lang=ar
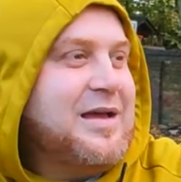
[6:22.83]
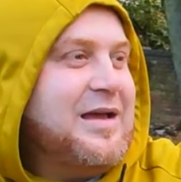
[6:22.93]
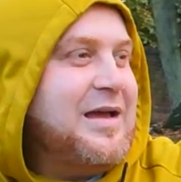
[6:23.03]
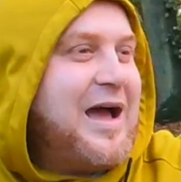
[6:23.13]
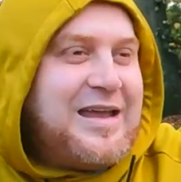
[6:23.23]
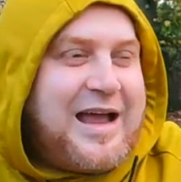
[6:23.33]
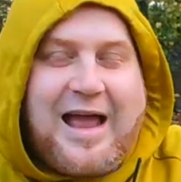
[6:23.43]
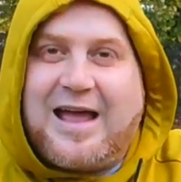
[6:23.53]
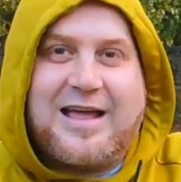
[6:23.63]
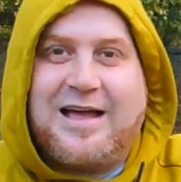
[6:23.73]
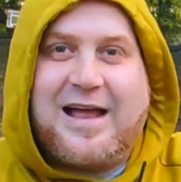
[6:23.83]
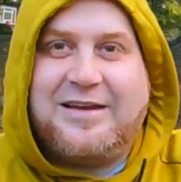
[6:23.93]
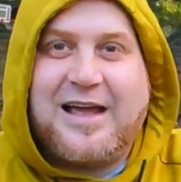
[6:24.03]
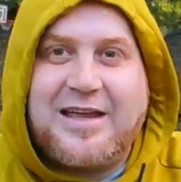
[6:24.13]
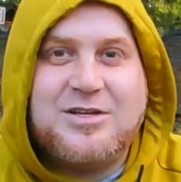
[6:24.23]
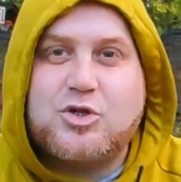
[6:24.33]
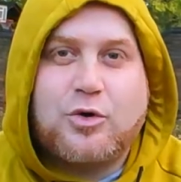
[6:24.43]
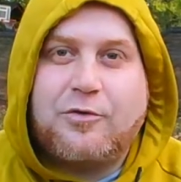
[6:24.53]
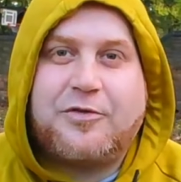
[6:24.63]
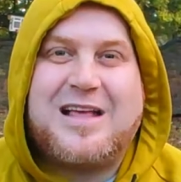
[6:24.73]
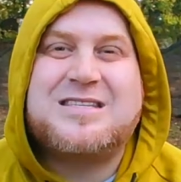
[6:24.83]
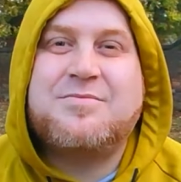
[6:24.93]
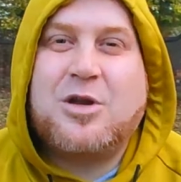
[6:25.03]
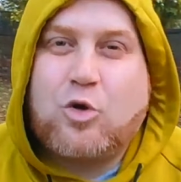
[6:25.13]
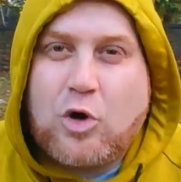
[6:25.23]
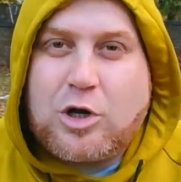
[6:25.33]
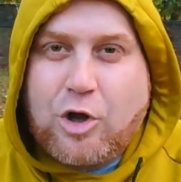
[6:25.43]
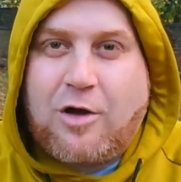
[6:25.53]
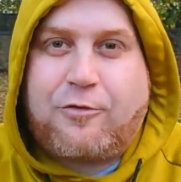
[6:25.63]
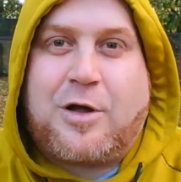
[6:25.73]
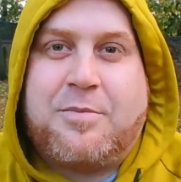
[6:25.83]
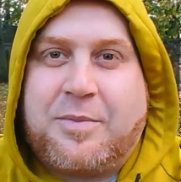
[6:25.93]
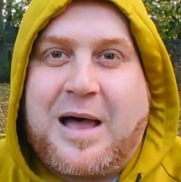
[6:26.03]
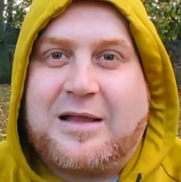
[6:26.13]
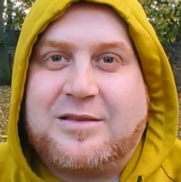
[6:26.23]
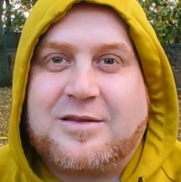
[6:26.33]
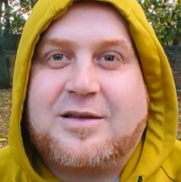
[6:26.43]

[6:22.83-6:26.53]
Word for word: آه، اي حاجه يعني اي ظروف لازم الكل يقف جنب بعض